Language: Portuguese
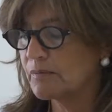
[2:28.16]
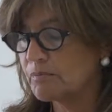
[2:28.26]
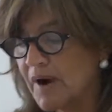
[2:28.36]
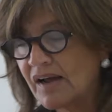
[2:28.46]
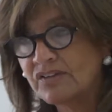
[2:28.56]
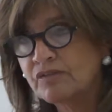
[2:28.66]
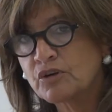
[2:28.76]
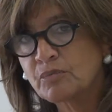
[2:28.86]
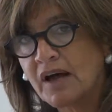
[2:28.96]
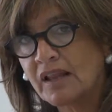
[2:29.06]
mais
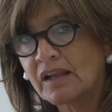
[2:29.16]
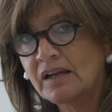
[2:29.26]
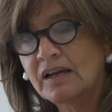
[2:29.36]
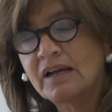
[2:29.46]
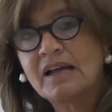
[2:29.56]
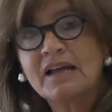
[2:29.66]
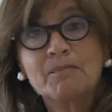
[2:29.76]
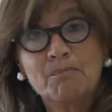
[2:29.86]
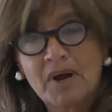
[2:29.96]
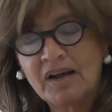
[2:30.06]
informada,
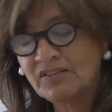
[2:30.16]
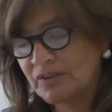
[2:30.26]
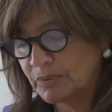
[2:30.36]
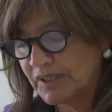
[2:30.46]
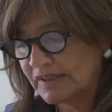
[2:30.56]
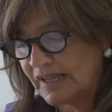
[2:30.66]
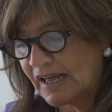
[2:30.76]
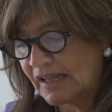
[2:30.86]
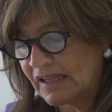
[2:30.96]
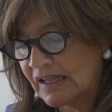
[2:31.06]
mais
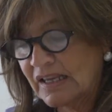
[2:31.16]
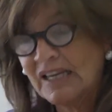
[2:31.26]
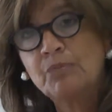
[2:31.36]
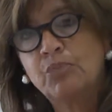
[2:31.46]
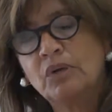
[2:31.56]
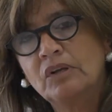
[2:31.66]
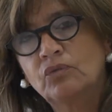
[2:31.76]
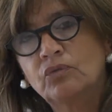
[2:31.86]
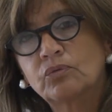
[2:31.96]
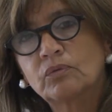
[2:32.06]
habilitada e, por
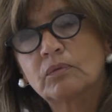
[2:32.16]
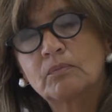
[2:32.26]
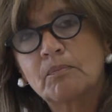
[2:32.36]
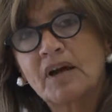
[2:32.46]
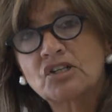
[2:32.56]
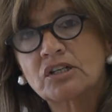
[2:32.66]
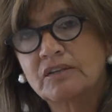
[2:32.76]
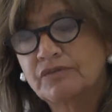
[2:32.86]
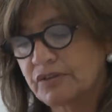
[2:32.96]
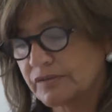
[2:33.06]
isso, mais
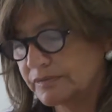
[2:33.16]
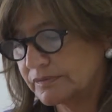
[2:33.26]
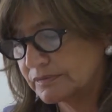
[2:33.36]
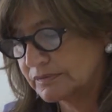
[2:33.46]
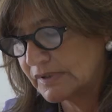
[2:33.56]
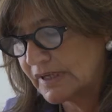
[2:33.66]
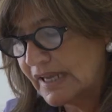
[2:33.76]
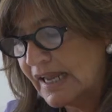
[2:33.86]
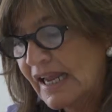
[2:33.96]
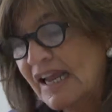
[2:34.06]
livre.
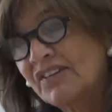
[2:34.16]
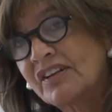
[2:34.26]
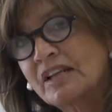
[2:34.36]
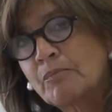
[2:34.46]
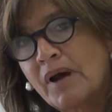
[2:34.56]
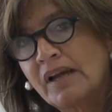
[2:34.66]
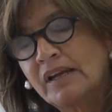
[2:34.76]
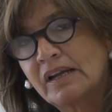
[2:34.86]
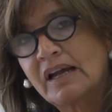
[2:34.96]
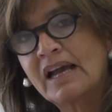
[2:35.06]
Essa é
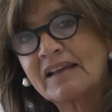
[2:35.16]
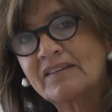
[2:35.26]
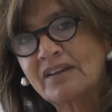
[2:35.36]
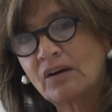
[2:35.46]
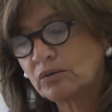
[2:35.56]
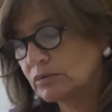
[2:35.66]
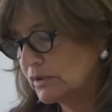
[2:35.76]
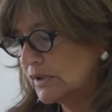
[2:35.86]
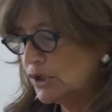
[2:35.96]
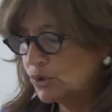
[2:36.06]
também a razão
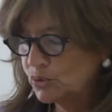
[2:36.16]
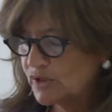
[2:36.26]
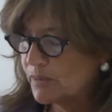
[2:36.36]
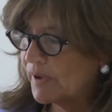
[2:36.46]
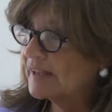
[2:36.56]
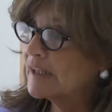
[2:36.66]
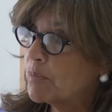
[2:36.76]
do trabalho da